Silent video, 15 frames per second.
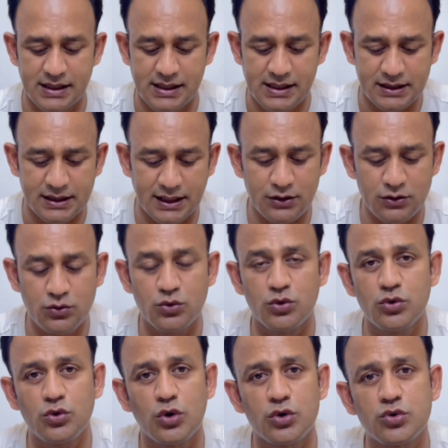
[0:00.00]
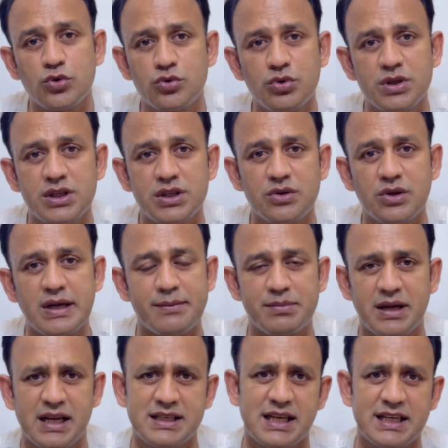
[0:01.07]
কিন্তু গত দুই দিন ধরে আপনারা
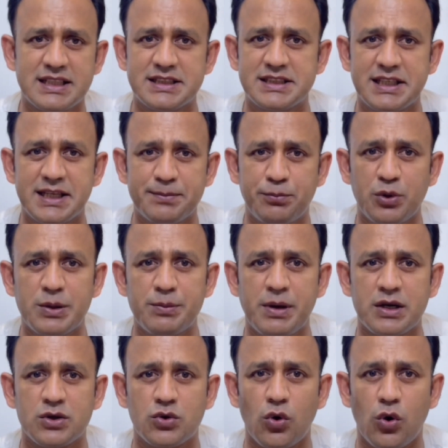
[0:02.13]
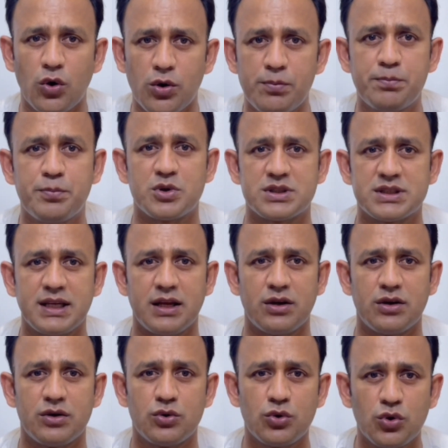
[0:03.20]
জানেন যে পরিমাণ গরম পড়ছে
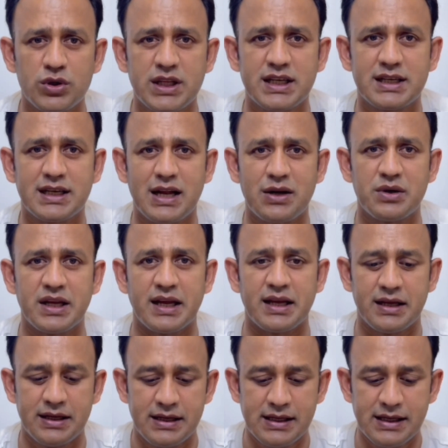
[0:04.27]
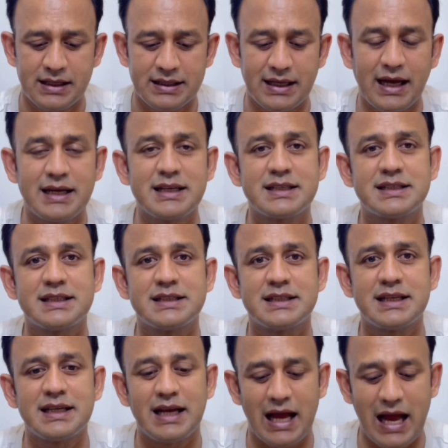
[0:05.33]
রোদের কারণে দেখা যাচ্ছে যে
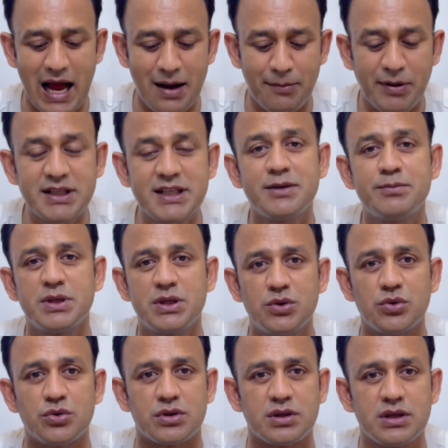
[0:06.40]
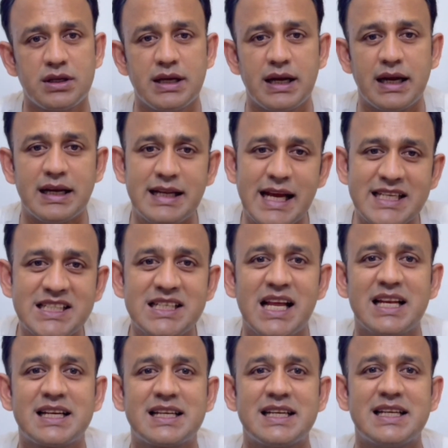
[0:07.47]
আমাদের বিদ্যুৎ ন্যাশনাল
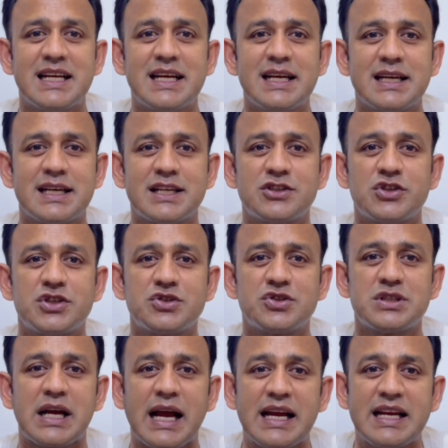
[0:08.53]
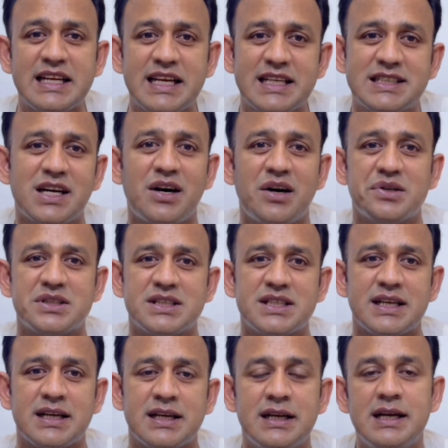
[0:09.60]
গ্রিডে কিছু কিছু জায়গায় নিয়ে যাওয়া হয়েছে
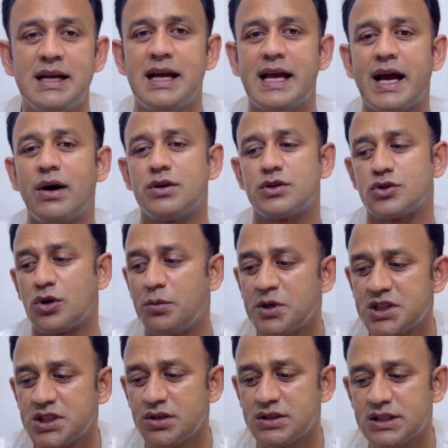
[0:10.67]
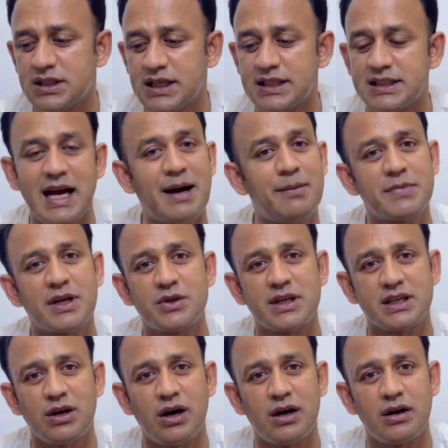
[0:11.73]
এখন সমস্যা হচ্ছে গিয়ে যে আমরা তো একটা
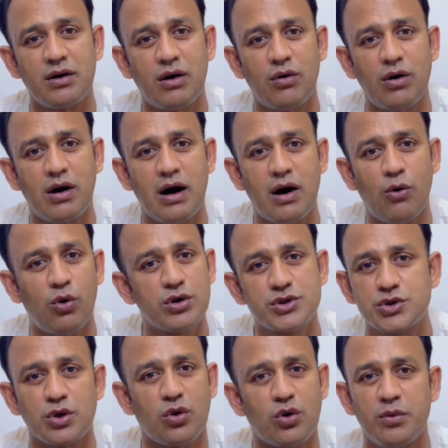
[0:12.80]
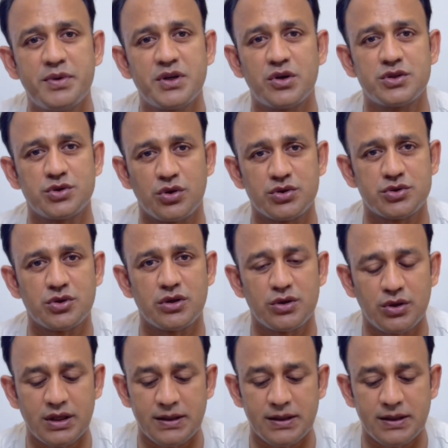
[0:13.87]
অঞ্চল হবিগঞ্জ অঞ্চল ধরেন